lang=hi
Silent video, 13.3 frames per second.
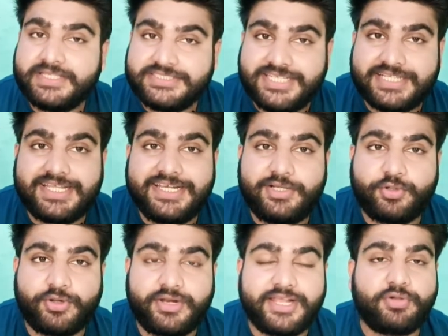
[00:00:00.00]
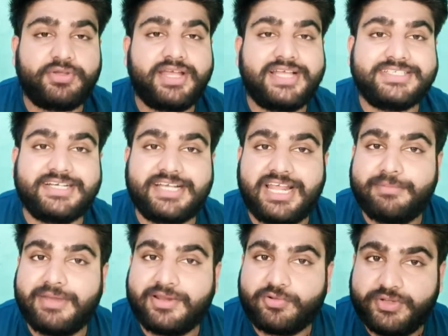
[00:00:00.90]
ज़्यादा हिट हो रहा है क्योंकि आज के टाइम
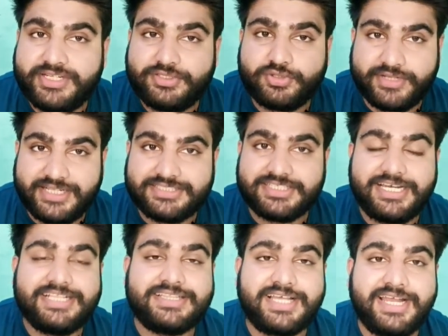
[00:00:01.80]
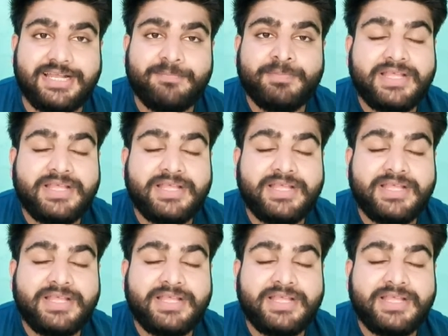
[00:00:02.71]
में हर कोई इंश्योरेंस लेता है